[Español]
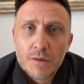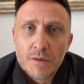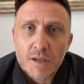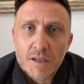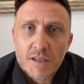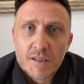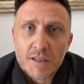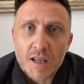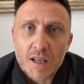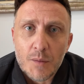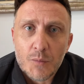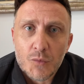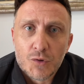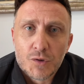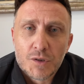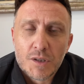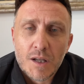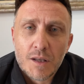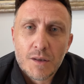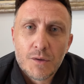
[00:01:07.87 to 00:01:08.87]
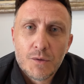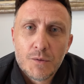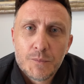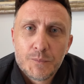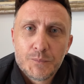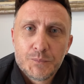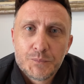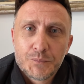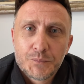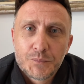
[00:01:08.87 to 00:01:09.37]
ya se está demostrando,
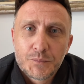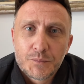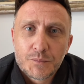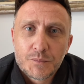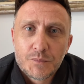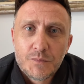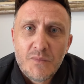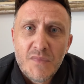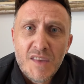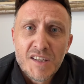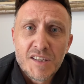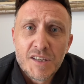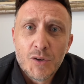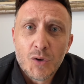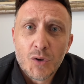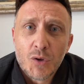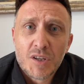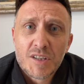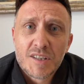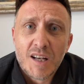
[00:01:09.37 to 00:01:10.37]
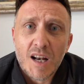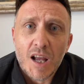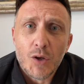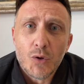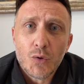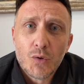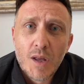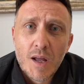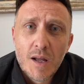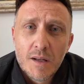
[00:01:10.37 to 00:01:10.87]
sino que se le
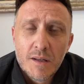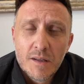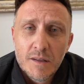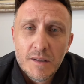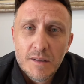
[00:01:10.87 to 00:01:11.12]
ayuda